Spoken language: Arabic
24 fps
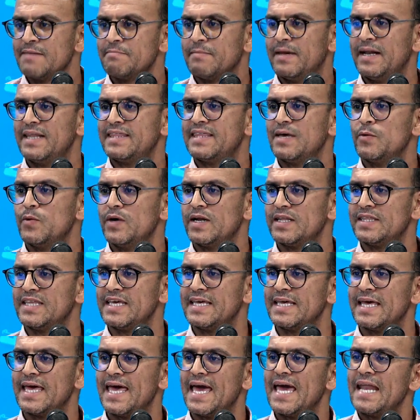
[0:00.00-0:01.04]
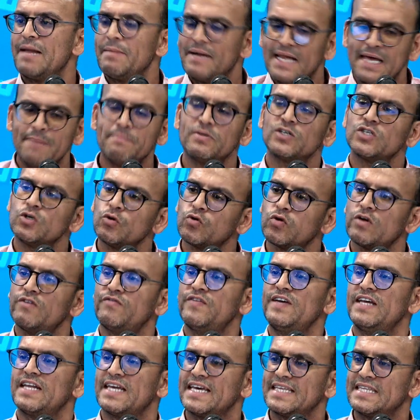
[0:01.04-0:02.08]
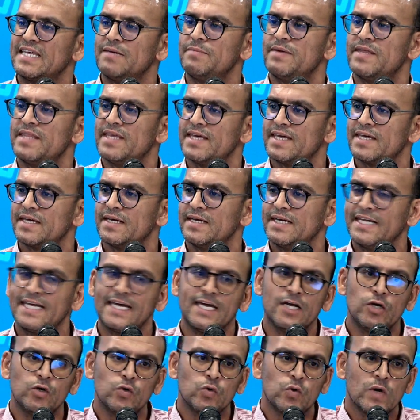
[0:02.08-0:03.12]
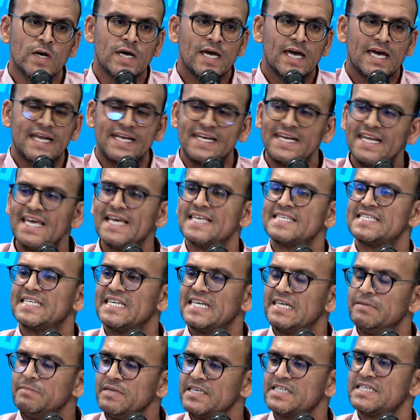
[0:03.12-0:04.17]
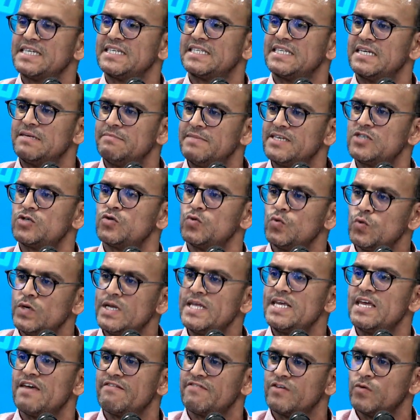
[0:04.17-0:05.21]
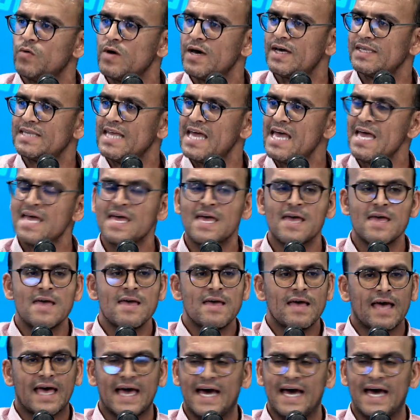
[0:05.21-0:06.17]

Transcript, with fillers: معناتها ورديه انا ما نحبش ندخل فيه الخطاب هذاك لانه الناس اللي مسكت المسؤوليه في وقتها اه.